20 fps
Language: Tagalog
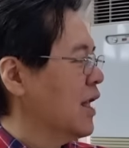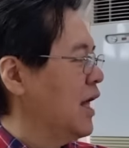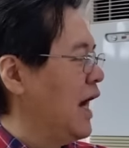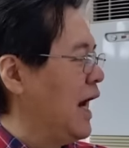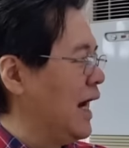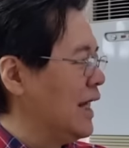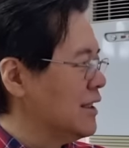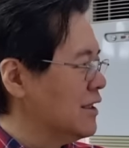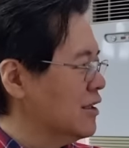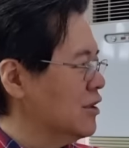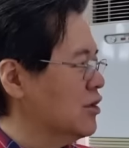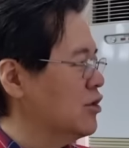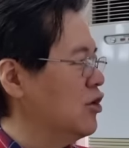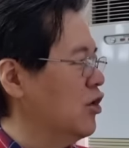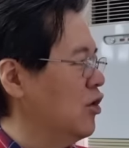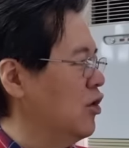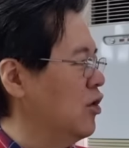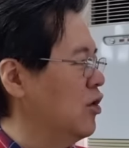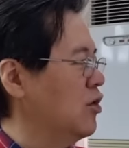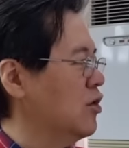
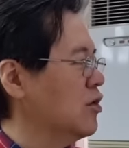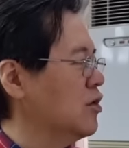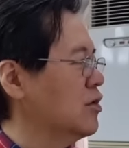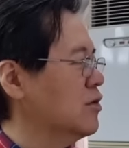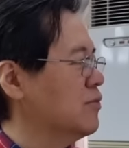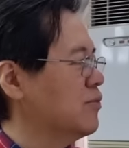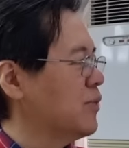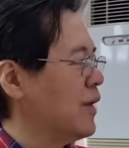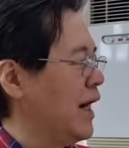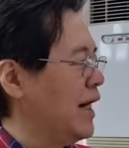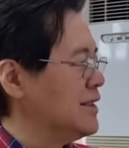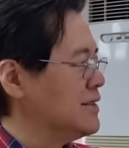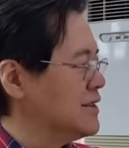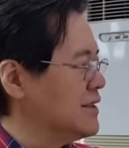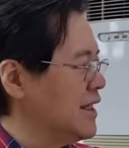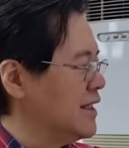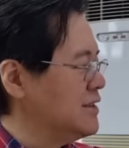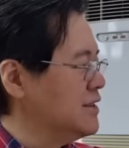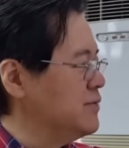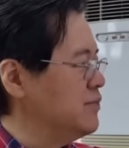hotdog,
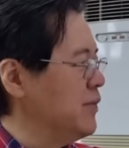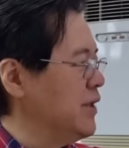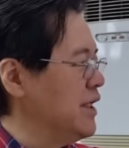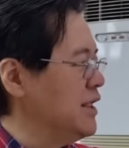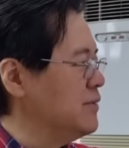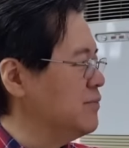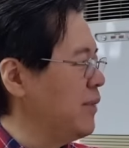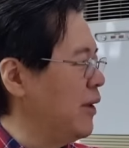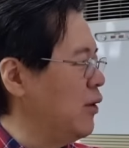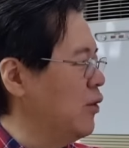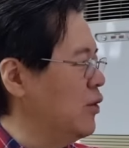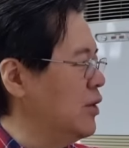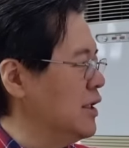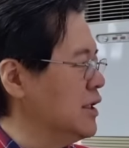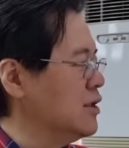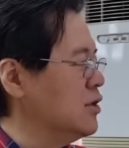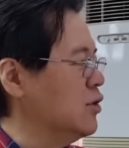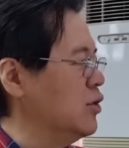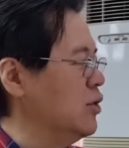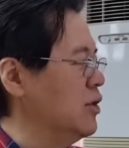processed meat,
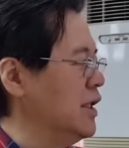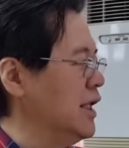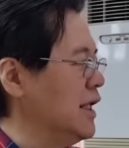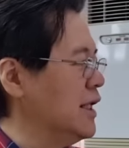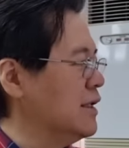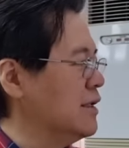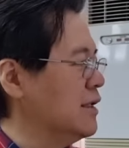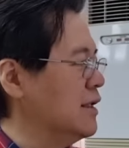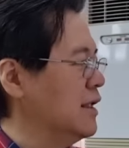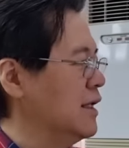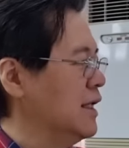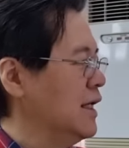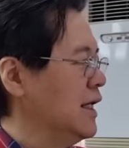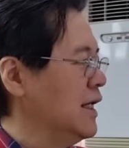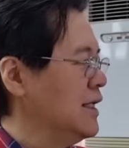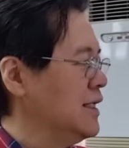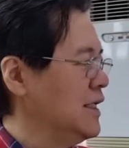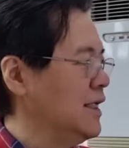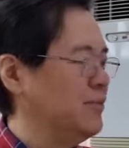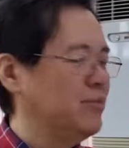paulit-ulit,
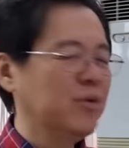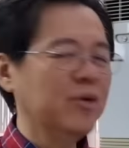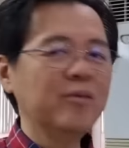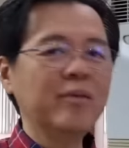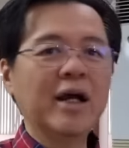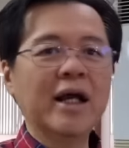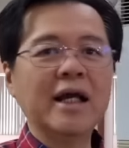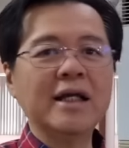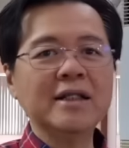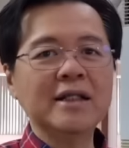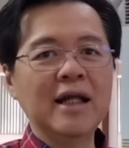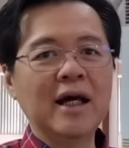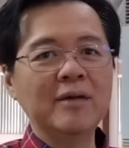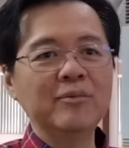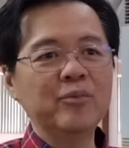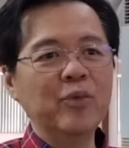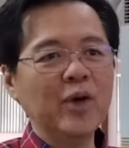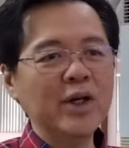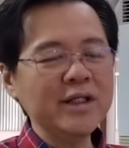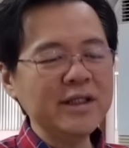hindi po maganda.
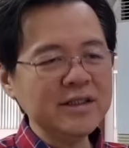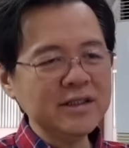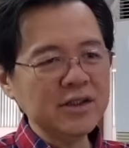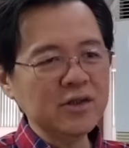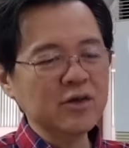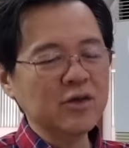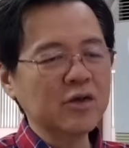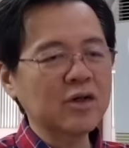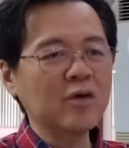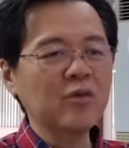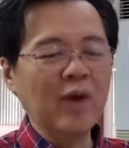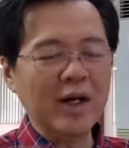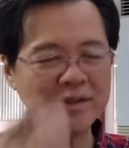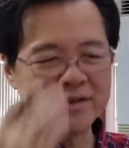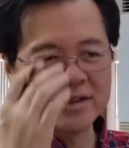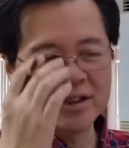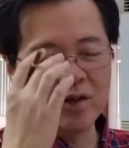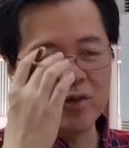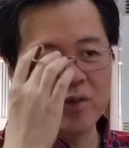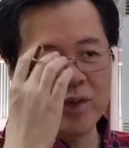Pwede siguro
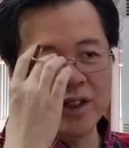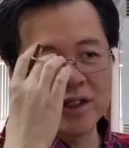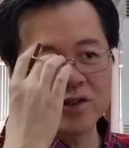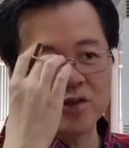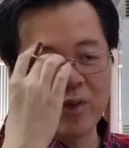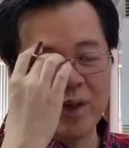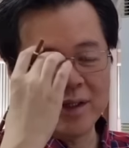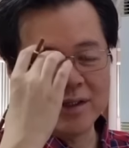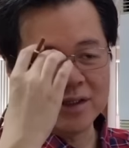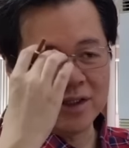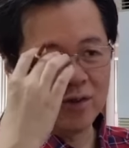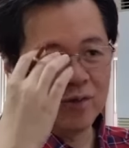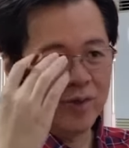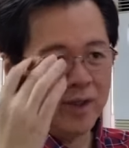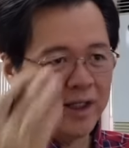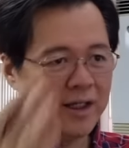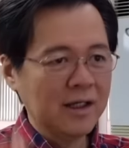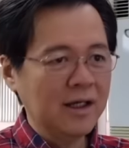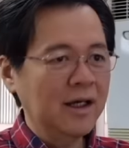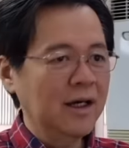once a week, twice a
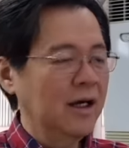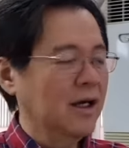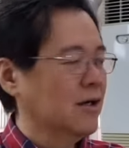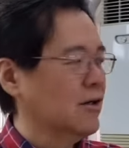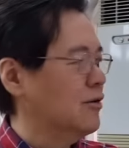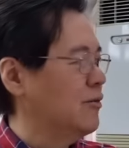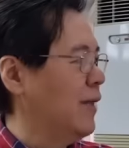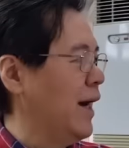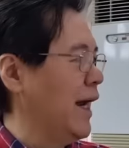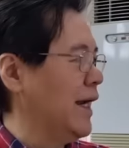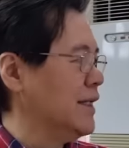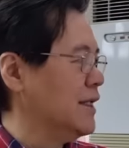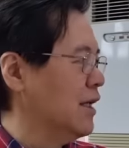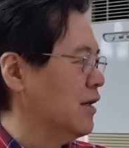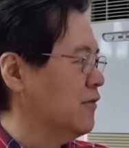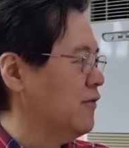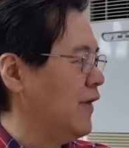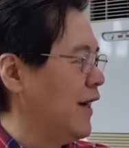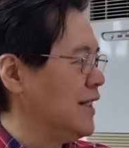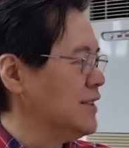week, kumain
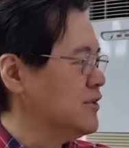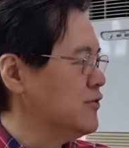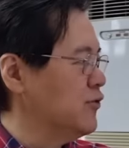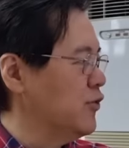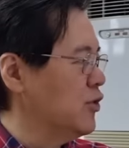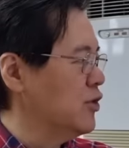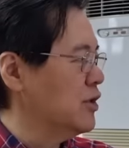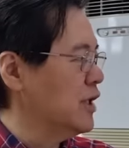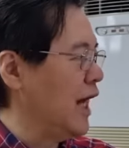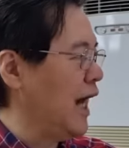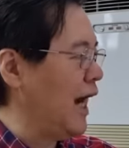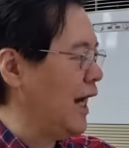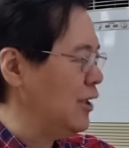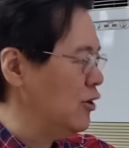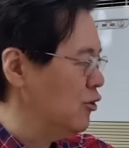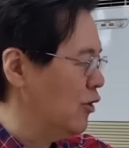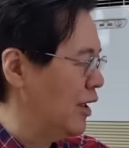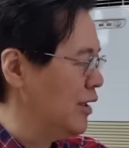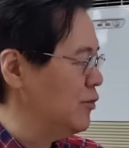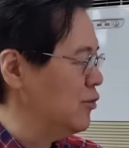ng fast food,
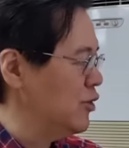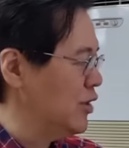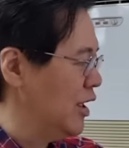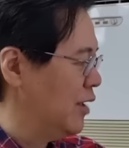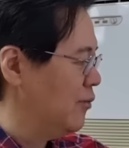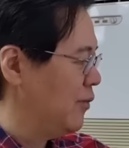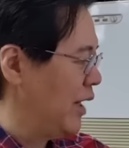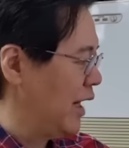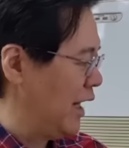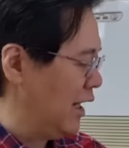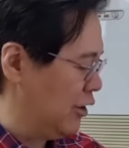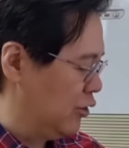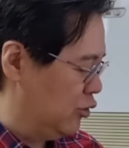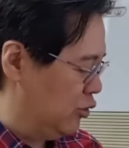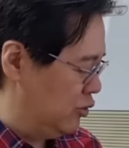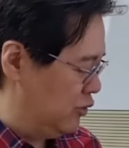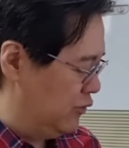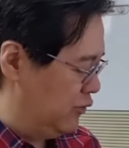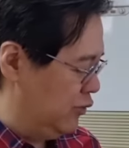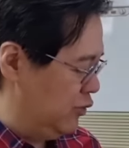hahaluan mo ng mga
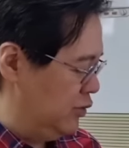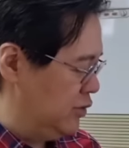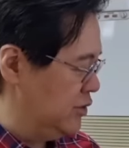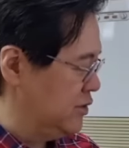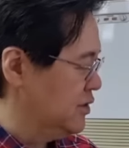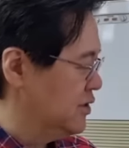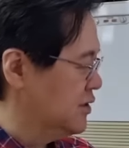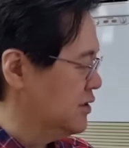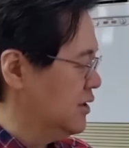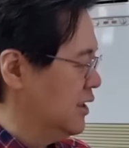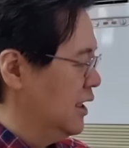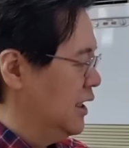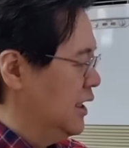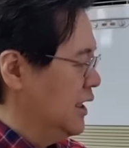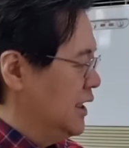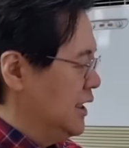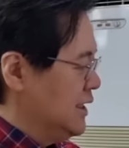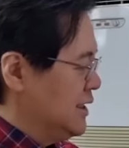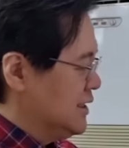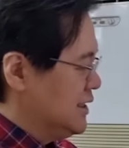good foods.
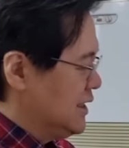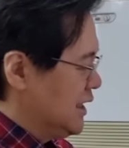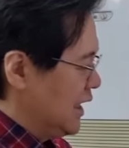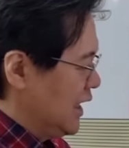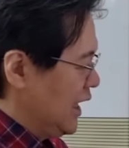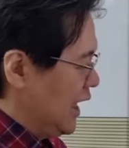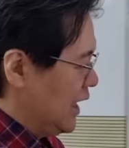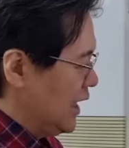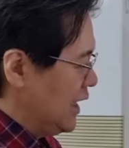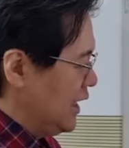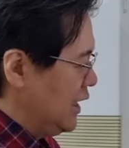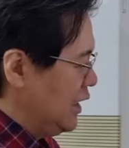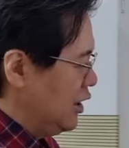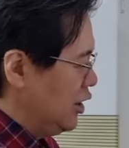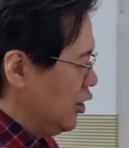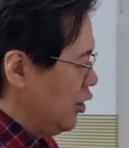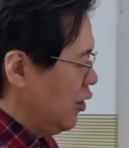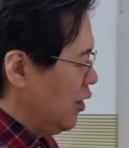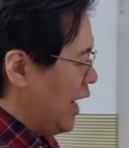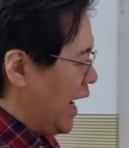
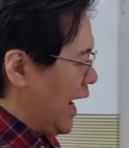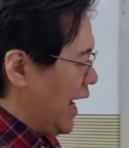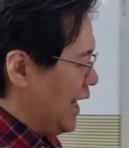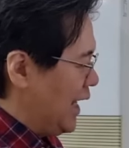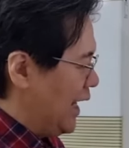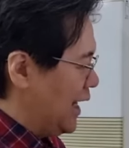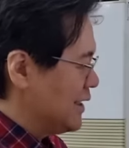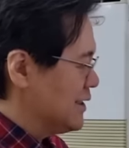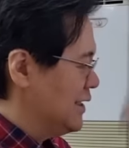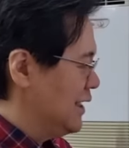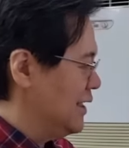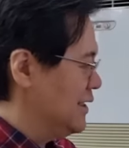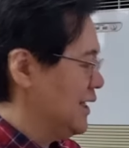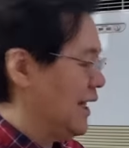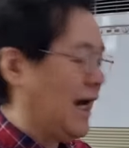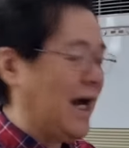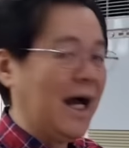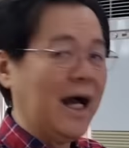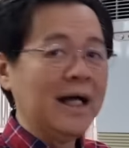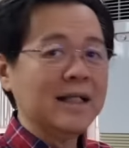Sigarilyo, alak din,
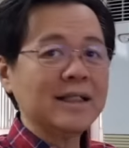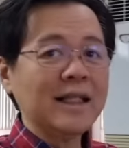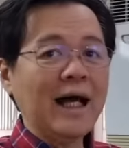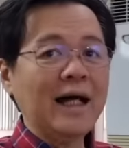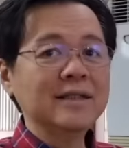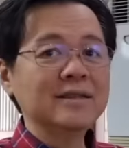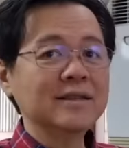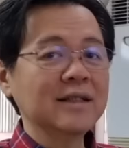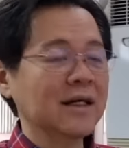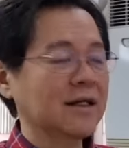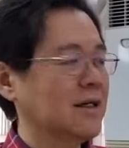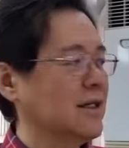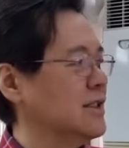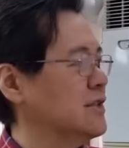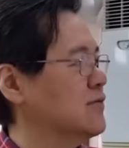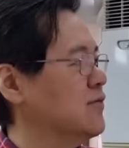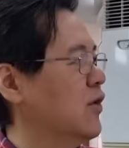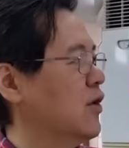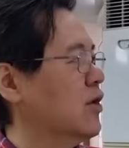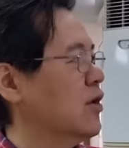nakakataas ng
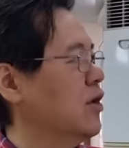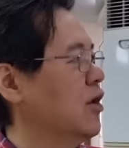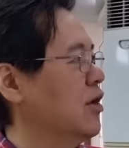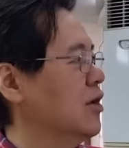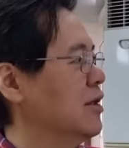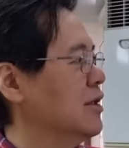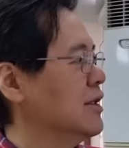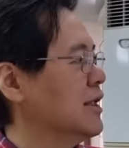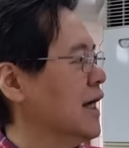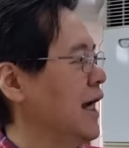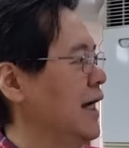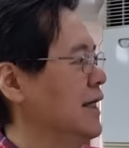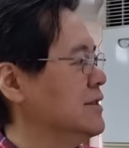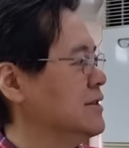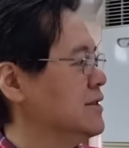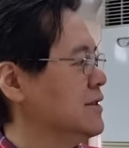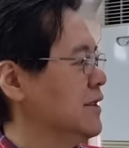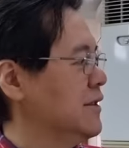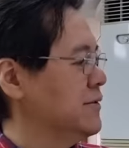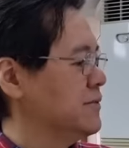risk for colon
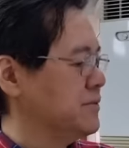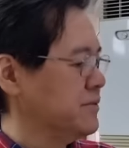cancer.